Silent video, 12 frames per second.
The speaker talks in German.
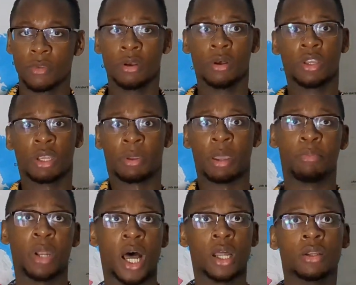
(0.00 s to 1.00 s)
Oh, ich habe
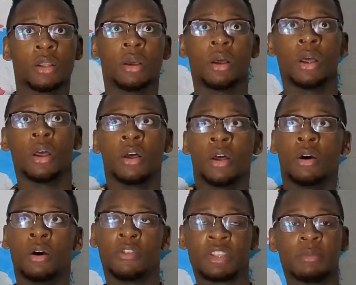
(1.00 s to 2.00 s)
keinen Plan.
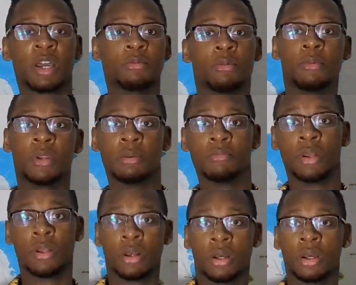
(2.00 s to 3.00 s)
Oh, was machen wir im
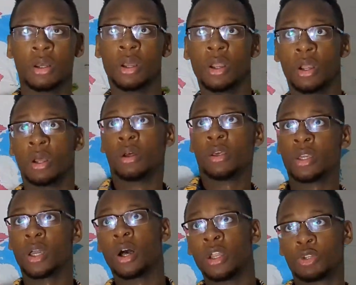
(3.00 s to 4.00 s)
Leben? Oh,
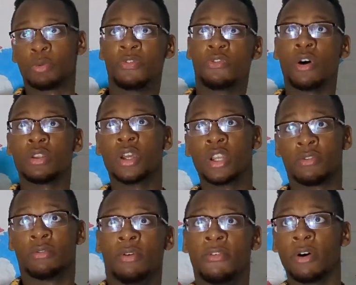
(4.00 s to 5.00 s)
egal, ich spiele Fortnite.
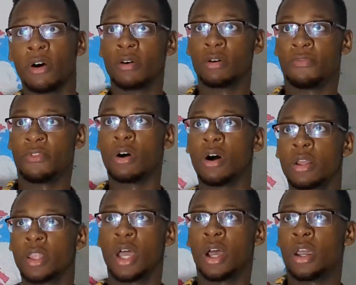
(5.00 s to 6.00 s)
Oh,
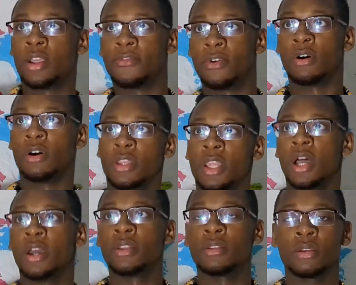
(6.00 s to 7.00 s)
Fortnite,
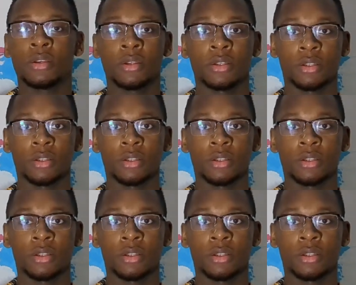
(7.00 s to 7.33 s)
Fortnite.